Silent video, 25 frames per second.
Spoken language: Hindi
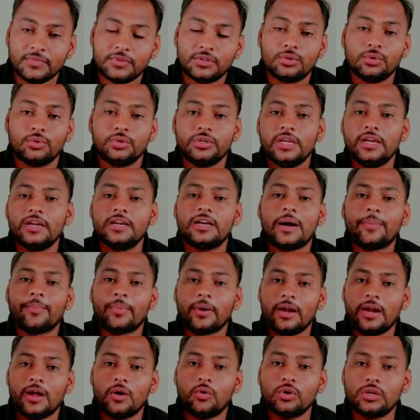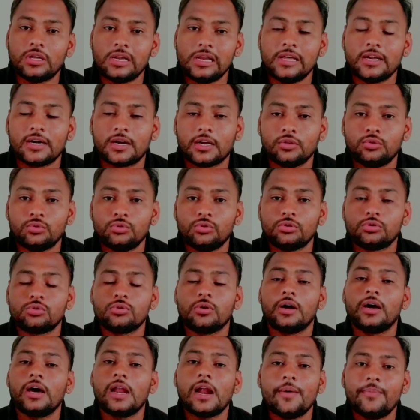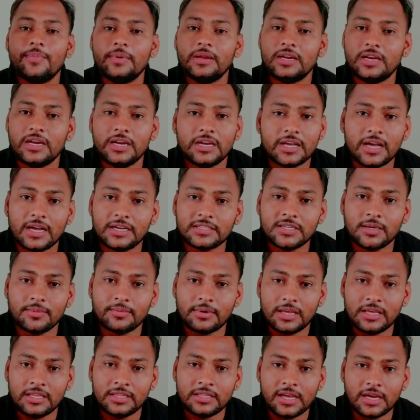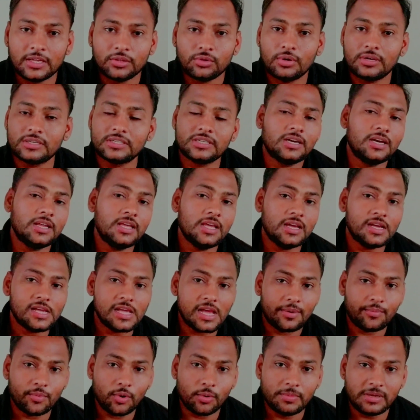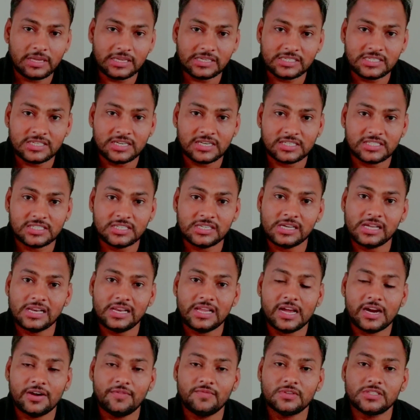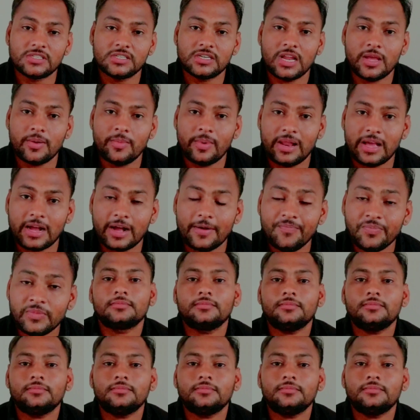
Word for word: तो ये आपके डाउट क्लियर कर दूं दोस्तों अगर आपने नीट का एग्जाम नहीं दिया तो ऐसा नहीं है कि आपको बी नर्सिंग के लिए एडमिशन नहीं मिलेगा